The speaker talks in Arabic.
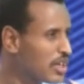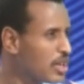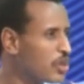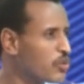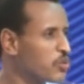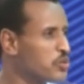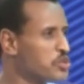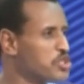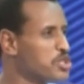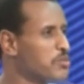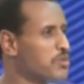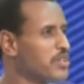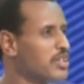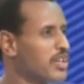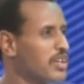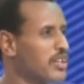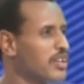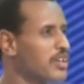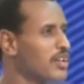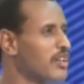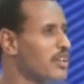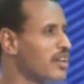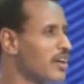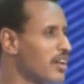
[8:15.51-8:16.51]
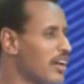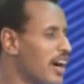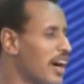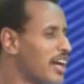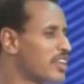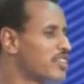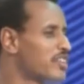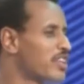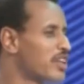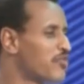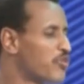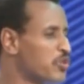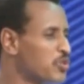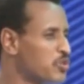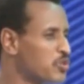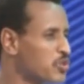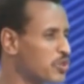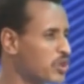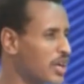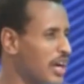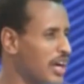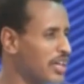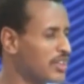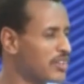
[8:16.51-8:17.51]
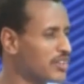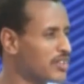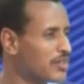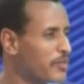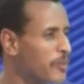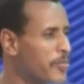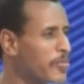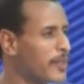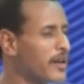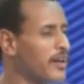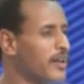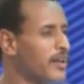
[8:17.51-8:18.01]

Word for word: ويجيب لنا اعلان يعني حتى يعني الفتو حتى يوجد